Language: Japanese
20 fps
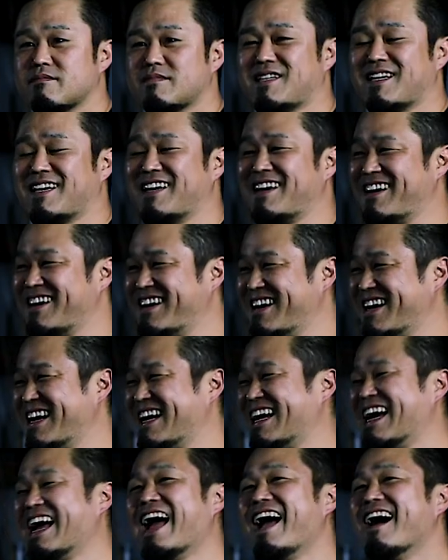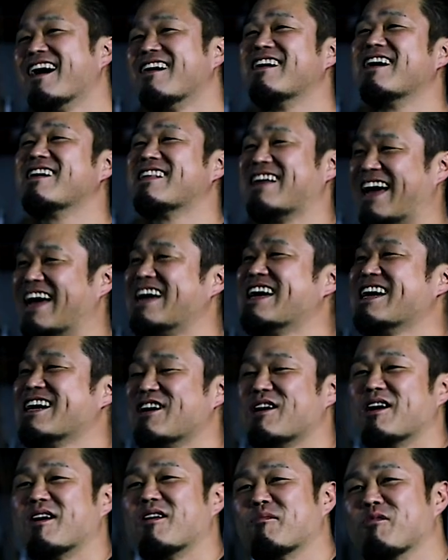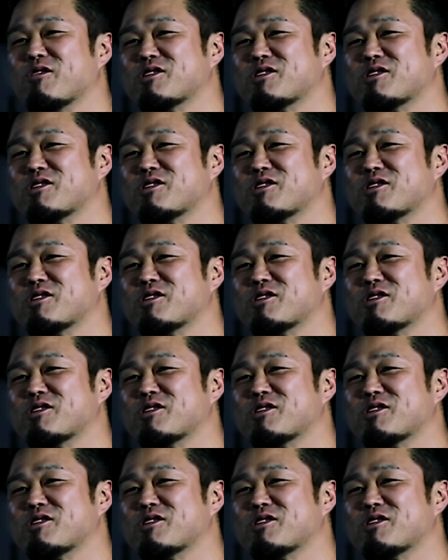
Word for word: とかそういうことはないですよね。